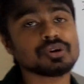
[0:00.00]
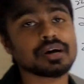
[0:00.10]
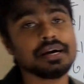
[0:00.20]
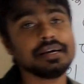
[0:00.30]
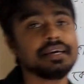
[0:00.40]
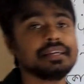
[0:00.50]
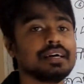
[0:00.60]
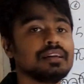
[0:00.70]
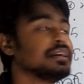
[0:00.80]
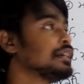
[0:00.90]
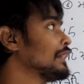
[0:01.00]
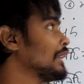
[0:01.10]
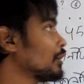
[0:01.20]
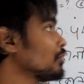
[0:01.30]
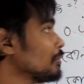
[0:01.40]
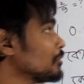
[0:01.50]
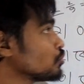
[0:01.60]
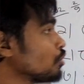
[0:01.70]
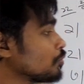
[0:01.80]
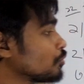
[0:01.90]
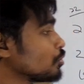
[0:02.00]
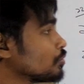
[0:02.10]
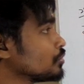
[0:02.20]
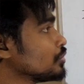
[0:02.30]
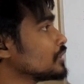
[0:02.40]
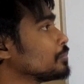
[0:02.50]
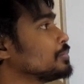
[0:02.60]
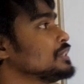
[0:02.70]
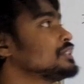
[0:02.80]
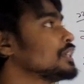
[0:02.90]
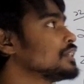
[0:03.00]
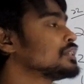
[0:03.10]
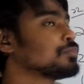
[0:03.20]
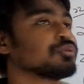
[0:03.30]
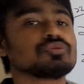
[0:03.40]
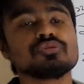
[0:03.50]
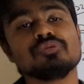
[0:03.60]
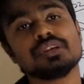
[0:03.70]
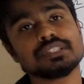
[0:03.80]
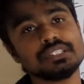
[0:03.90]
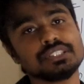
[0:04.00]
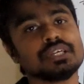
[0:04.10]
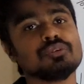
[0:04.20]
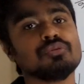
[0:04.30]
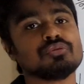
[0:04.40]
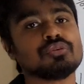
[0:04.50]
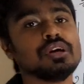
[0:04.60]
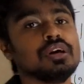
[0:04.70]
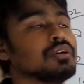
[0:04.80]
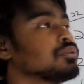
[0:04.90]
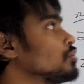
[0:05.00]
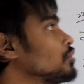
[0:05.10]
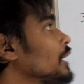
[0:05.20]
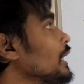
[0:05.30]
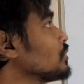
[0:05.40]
সংখ্যা এটার এখন আমরা সলভ করব দু সালে যে প্রশ্নগুলো এসেছে সেগুলোর তো এক